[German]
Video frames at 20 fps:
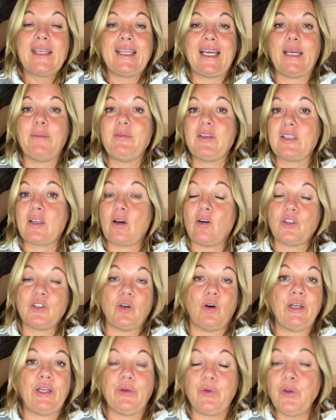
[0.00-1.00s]
Da gibt es auch
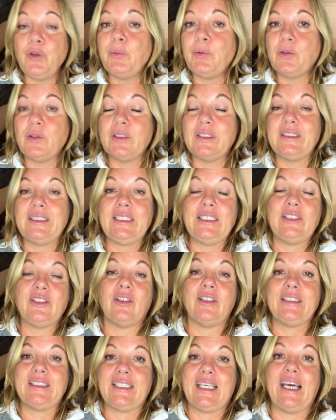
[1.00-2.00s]
tolle Übungen, die
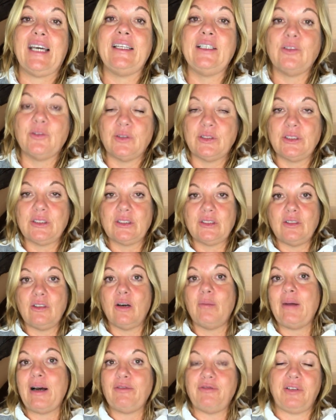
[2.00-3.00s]
ich euch gerne unten
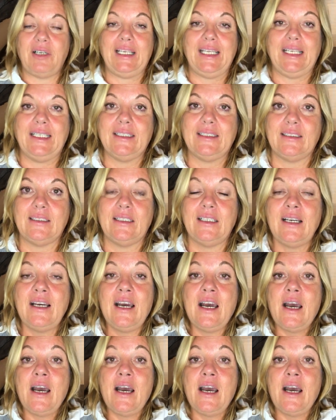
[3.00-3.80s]
nochmal verlinke.